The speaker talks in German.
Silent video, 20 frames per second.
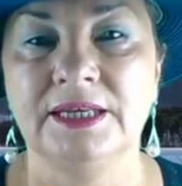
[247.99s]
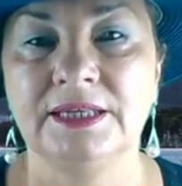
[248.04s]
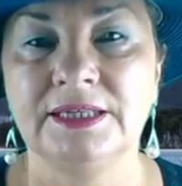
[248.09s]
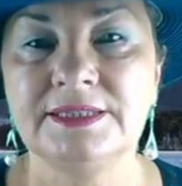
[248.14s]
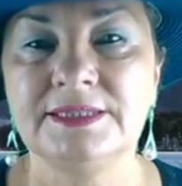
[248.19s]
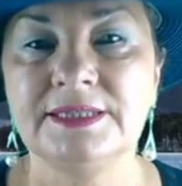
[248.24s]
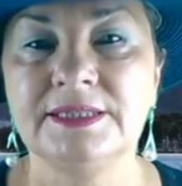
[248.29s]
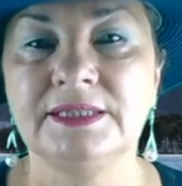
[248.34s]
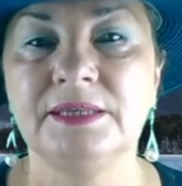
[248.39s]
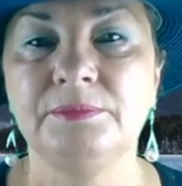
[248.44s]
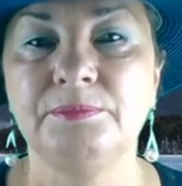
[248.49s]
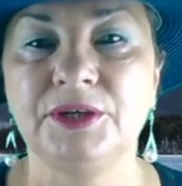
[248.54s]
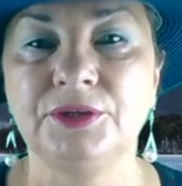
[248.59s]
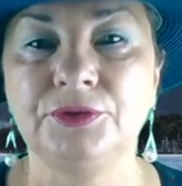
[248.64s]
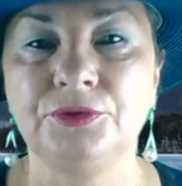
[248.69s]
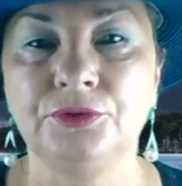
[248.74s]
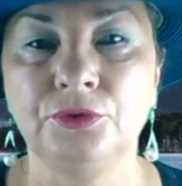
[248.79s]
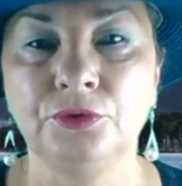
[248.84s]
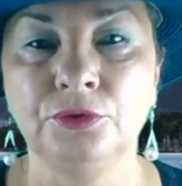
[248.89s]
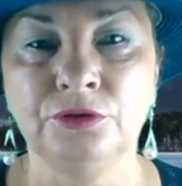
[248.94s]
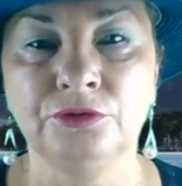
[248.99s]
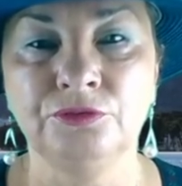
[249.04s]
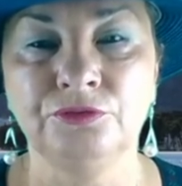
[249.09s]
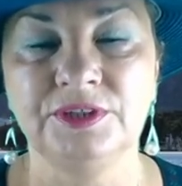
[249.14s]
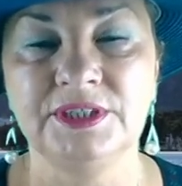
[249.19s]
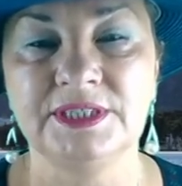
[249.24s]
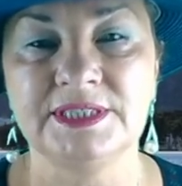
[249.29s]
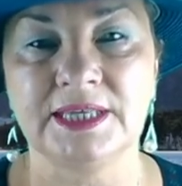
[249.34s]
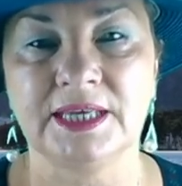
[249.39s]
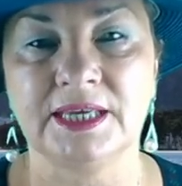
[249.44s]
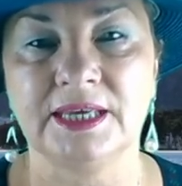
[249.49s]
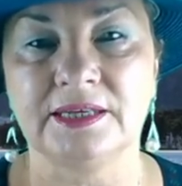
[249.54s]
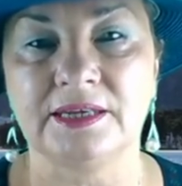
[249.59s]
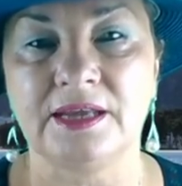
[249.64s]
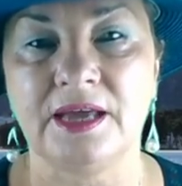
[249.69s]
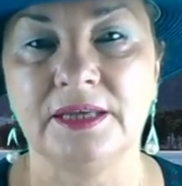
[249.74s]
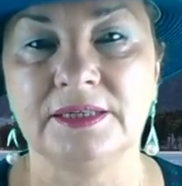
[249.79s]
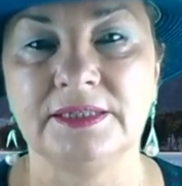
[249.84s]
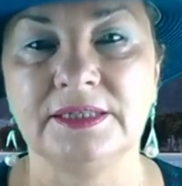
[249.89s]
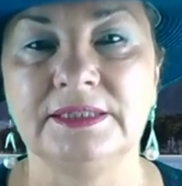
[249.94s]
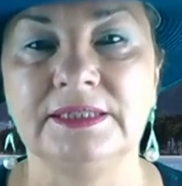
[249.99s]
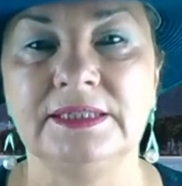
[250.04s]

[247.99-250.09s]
Das sind die Bedürfnisse gerade